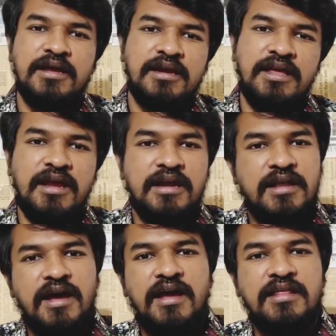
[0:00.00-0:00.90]
நீ
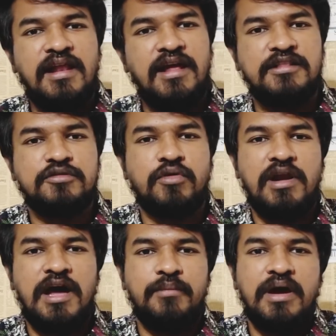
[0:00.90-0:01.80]
என்கிட்ட இதெல்லாத்தையும்
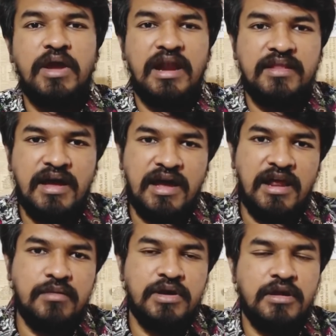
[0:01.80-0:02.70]
சொல்லாமல் என்னை தான்
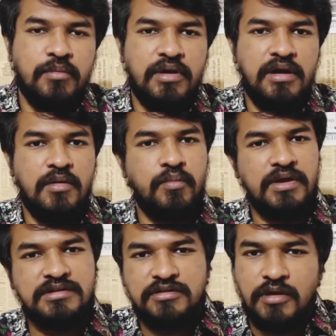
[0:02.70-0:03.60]
கல்யாணம் பண்ணிக்க போகிறேன்னு
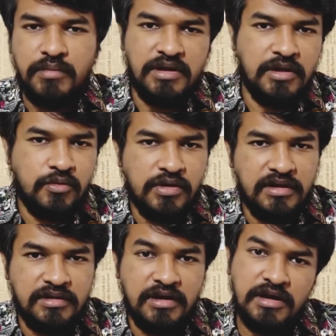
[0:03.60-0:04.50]
பொய் சத்தியம் பண்ணி என் கூட
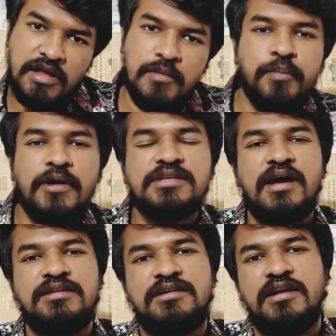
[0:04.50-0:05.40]
இருந்துக்கிட்டு இப்போ
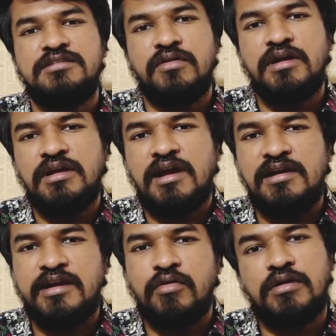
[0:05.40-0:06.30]
சான்ஸ் கிடச்ச உடனே நீ
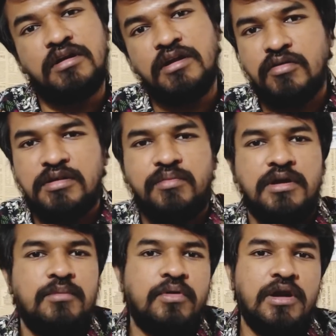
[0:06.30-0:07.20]
கழட்டி விட்டுட்டு இன்னொரு
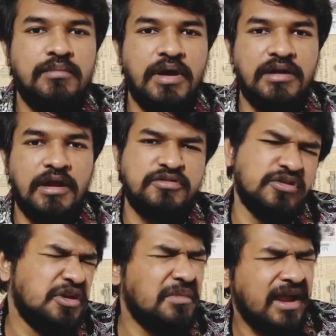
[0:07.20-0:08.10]
பின்னாடி போகலான்னு பார்க்குறியான்னு
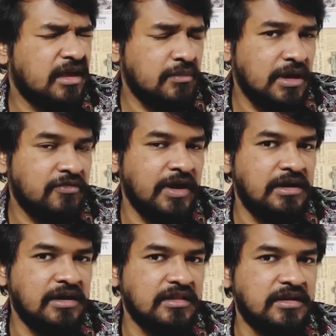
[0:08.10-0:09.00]
சொல்லிட்டு பயங்கரமான
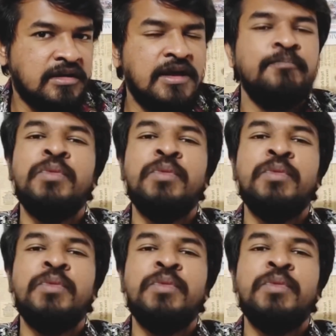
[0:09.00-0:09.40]
ஃபைட் நடந்திருக்கு